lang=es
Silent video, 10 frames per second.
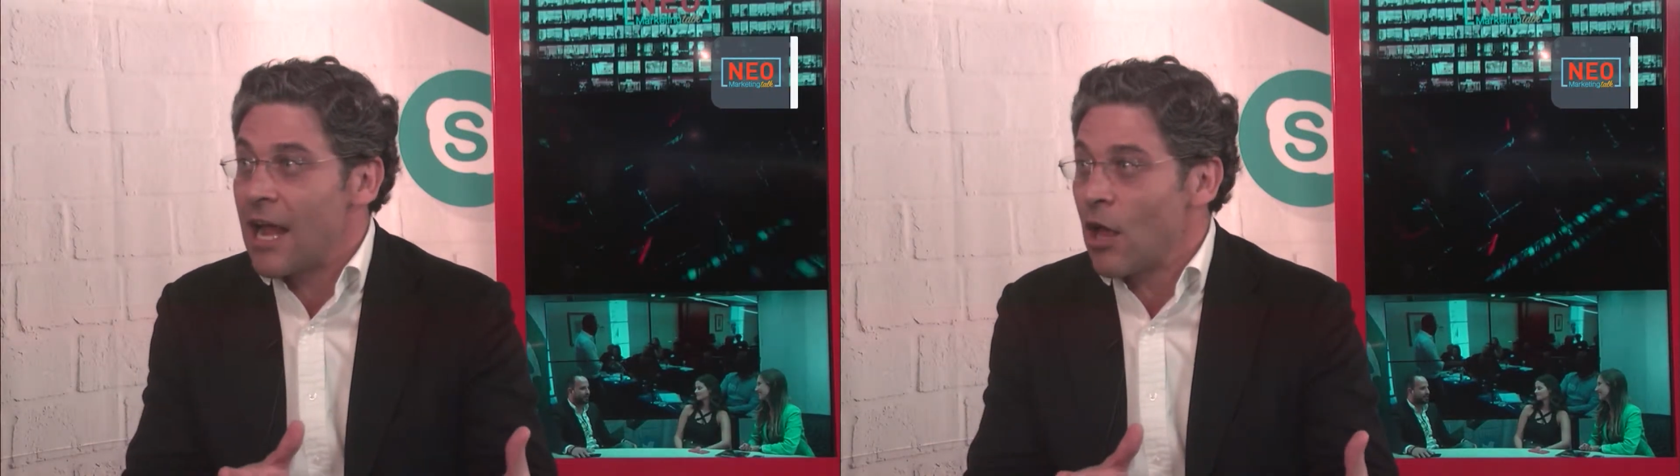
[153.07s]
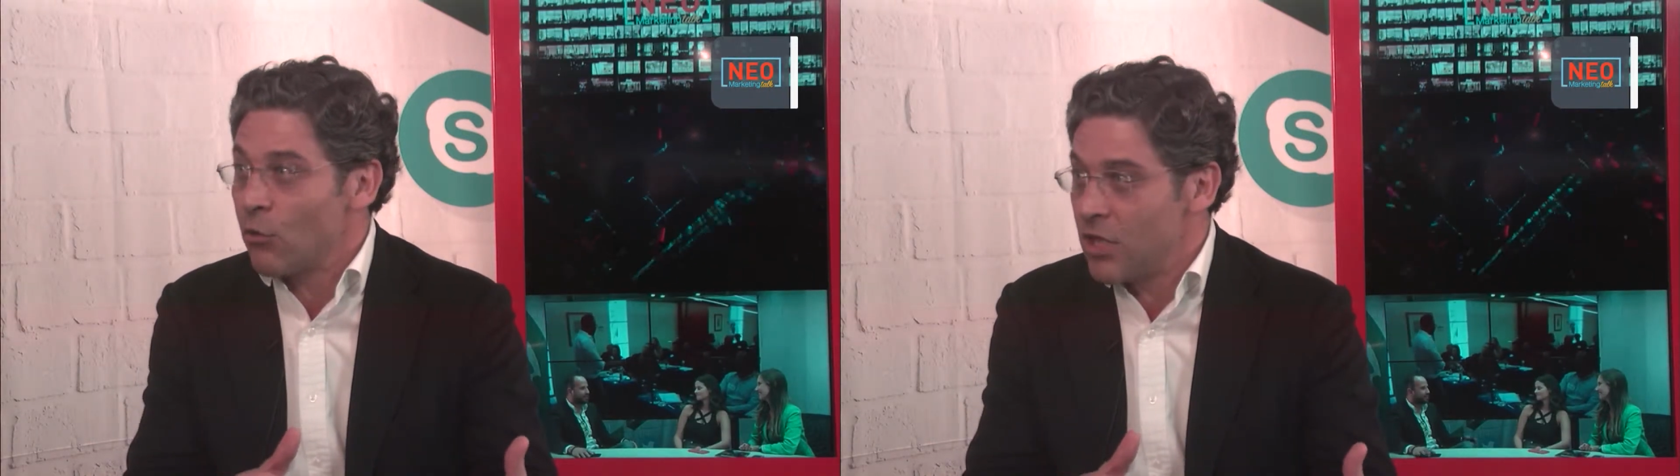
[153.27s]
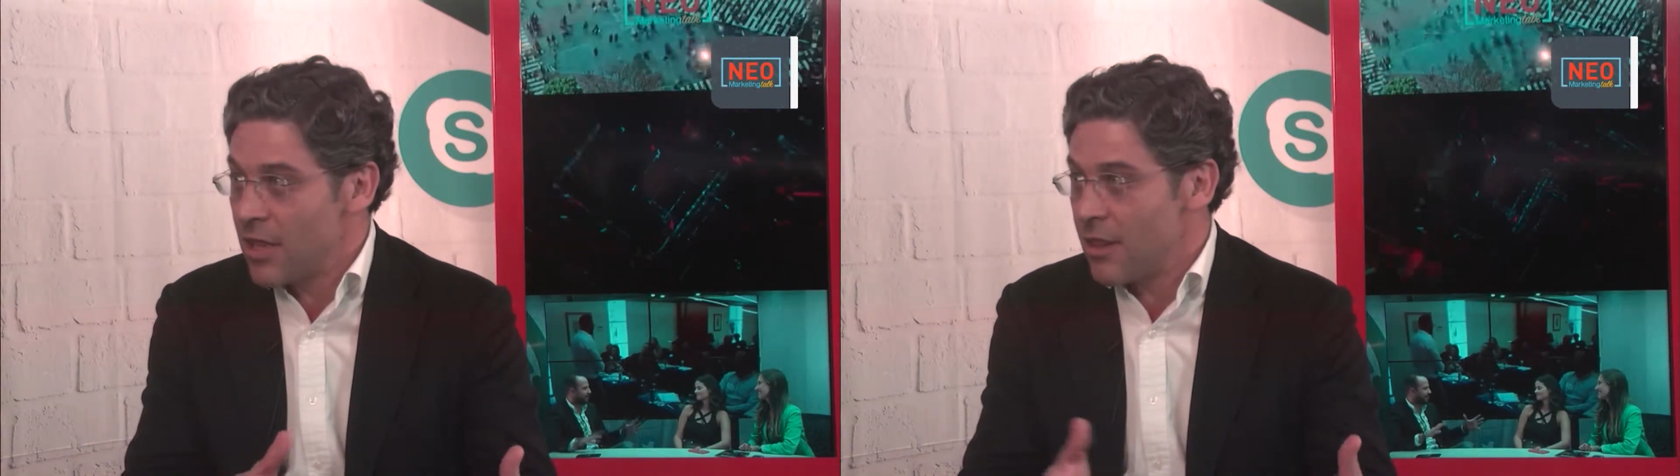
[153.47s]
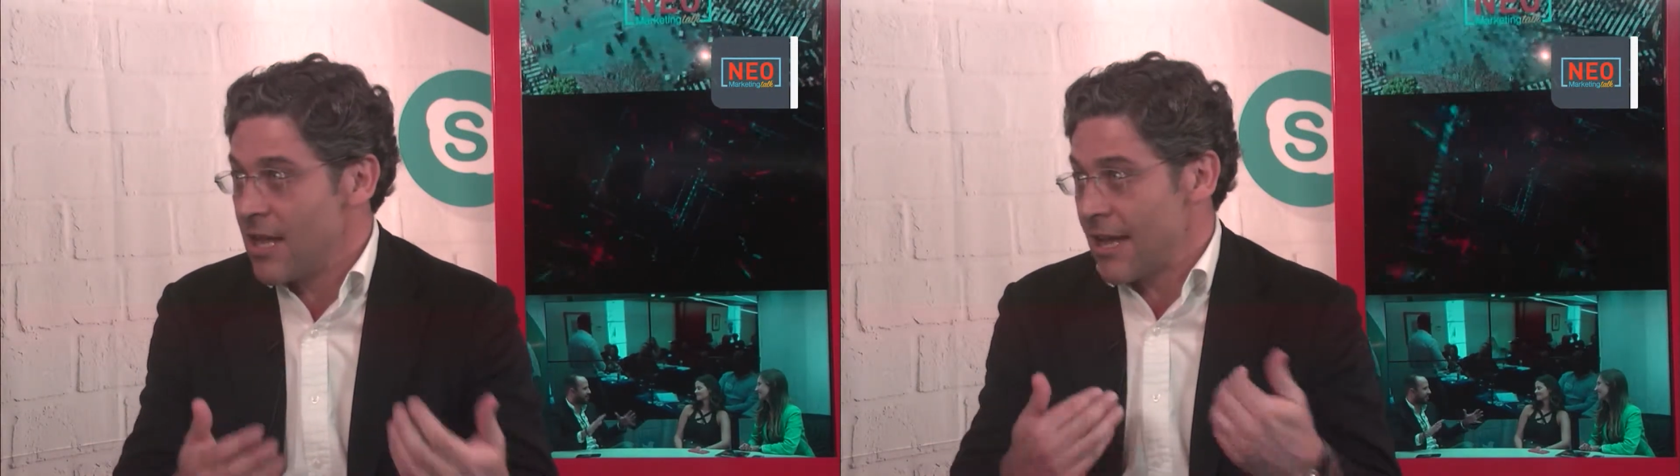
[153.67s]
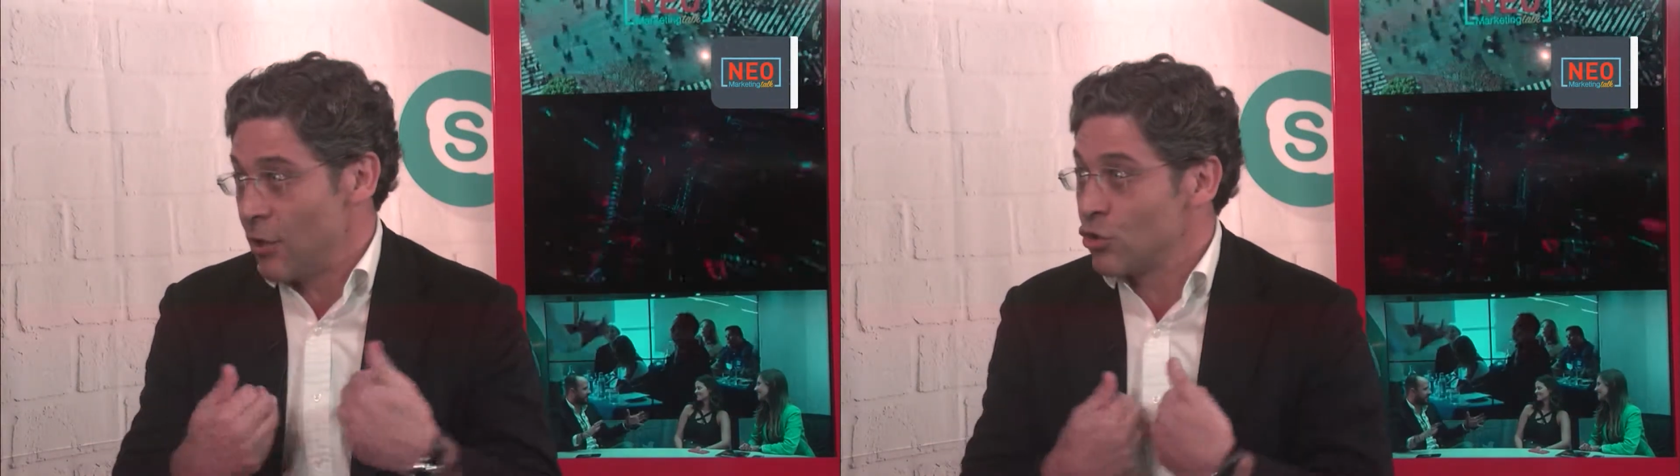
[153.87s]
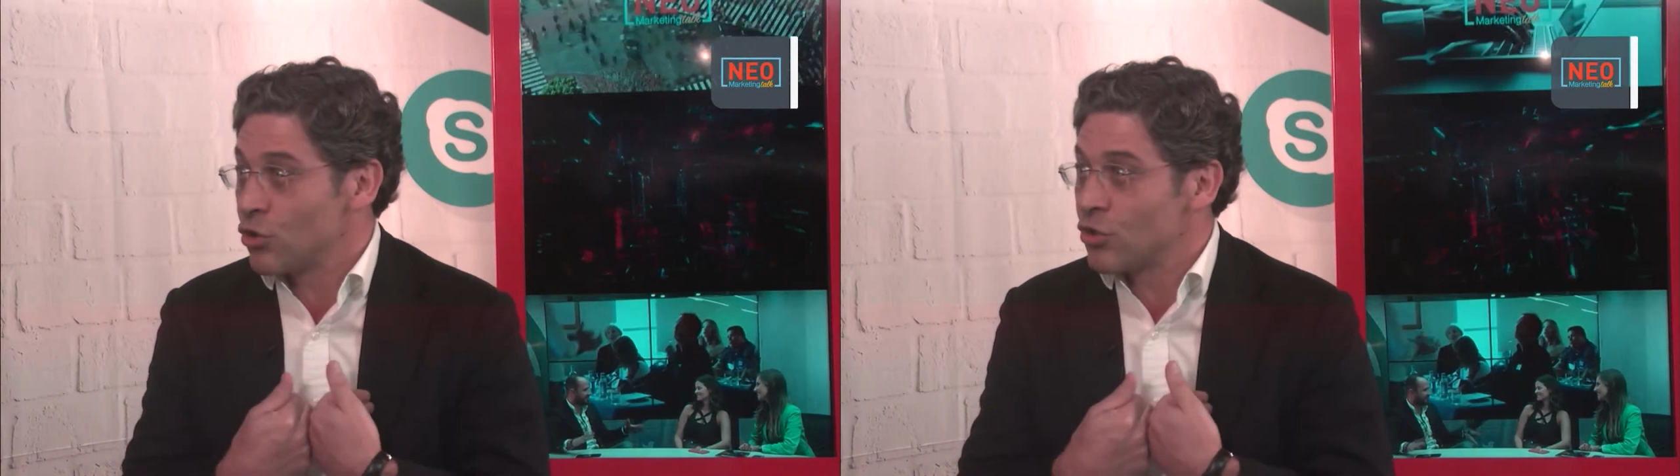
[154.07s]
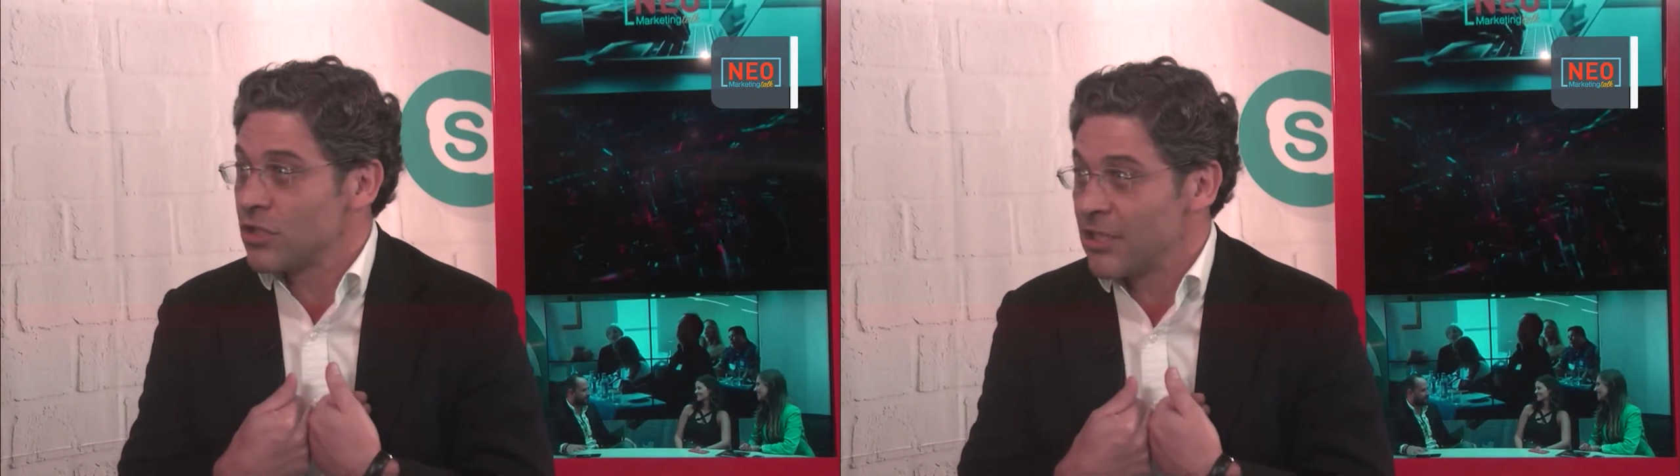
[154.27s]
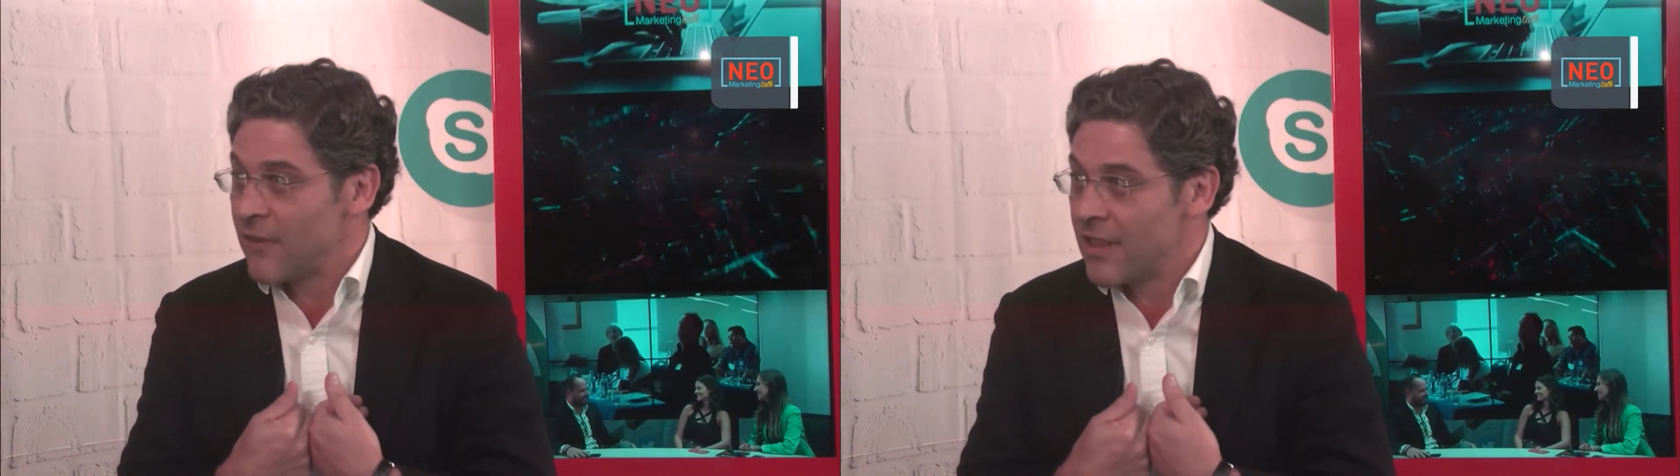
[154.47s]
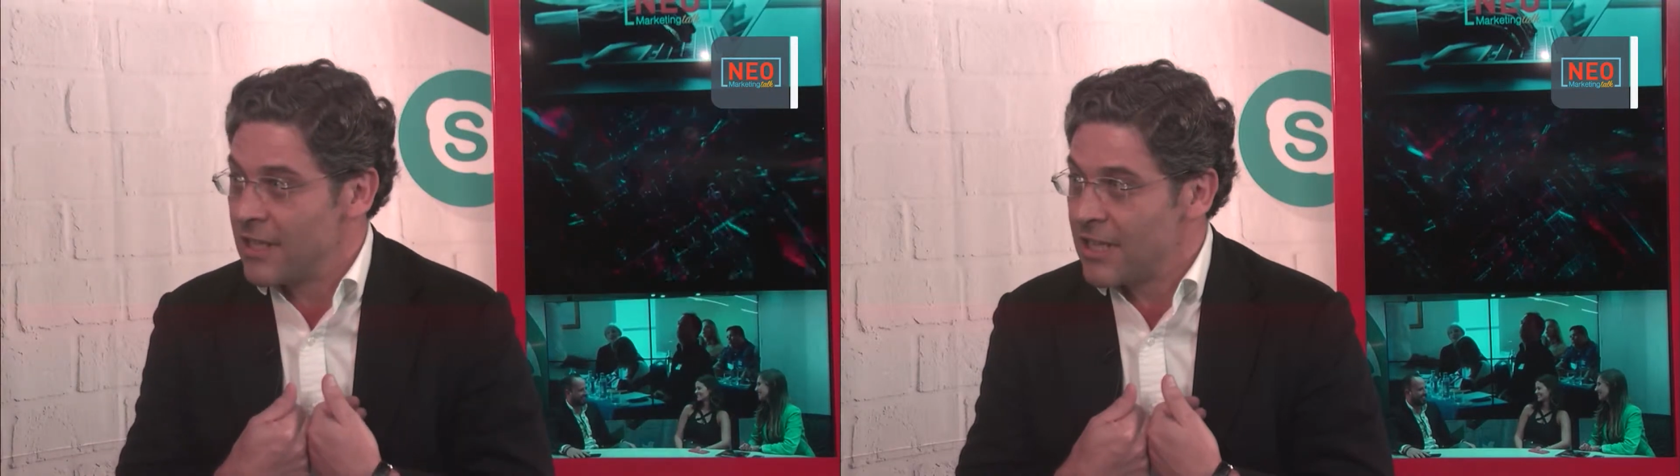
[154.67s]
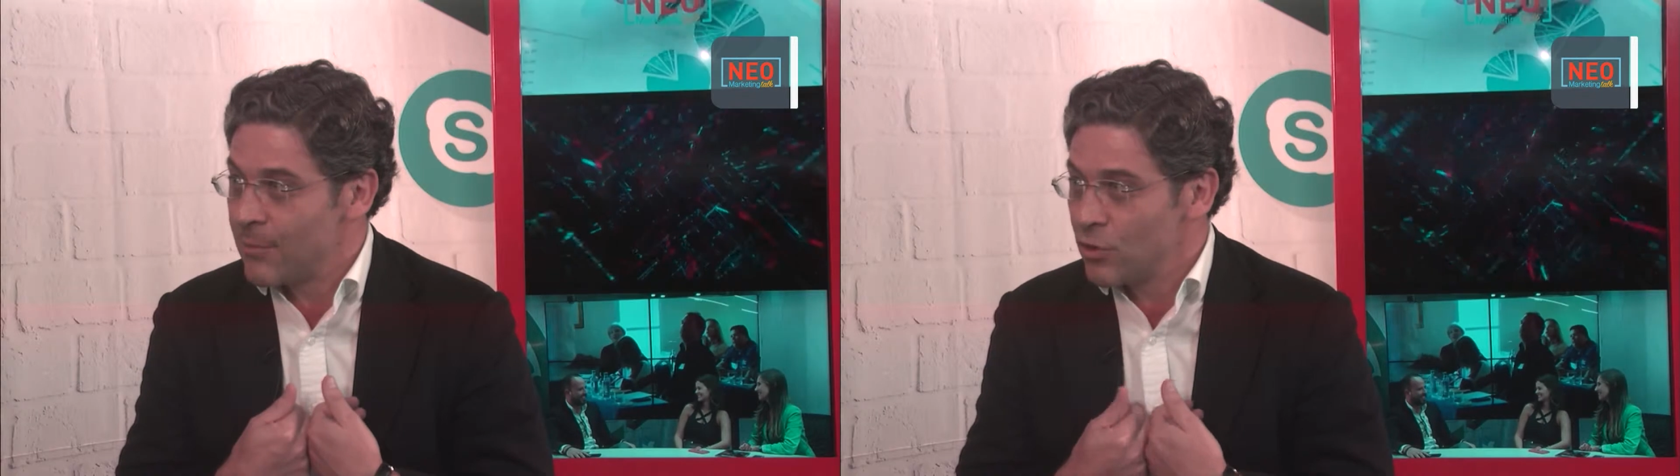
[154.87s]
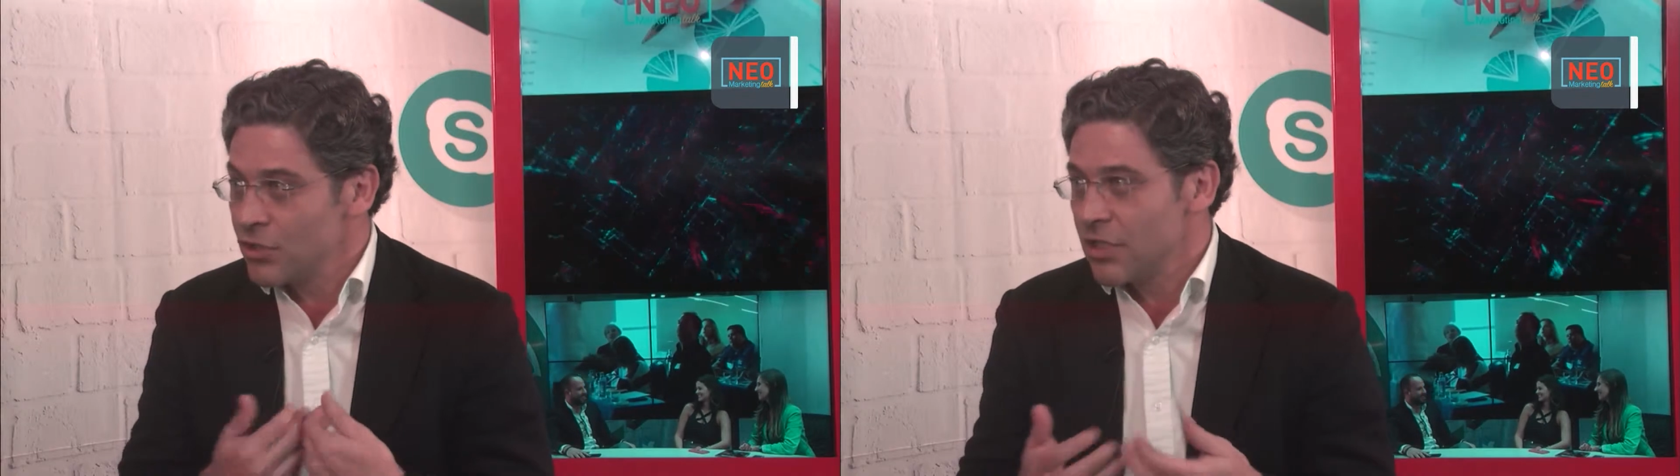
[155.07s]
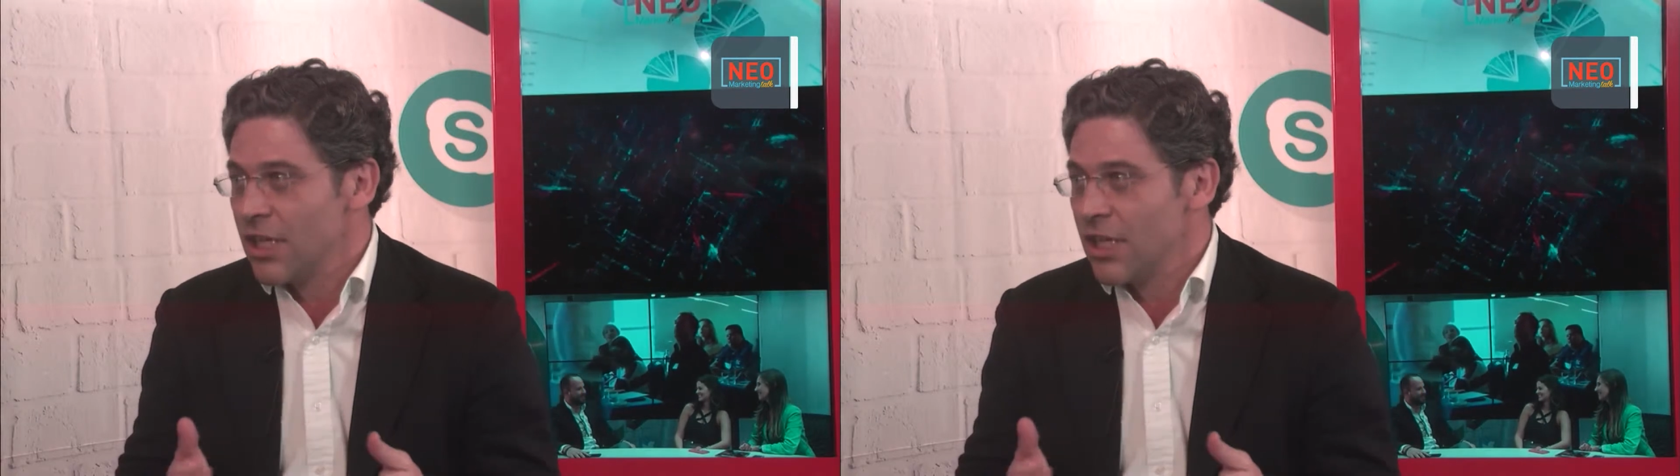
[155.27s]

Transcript: a la audiencia que nosotros les facilitamos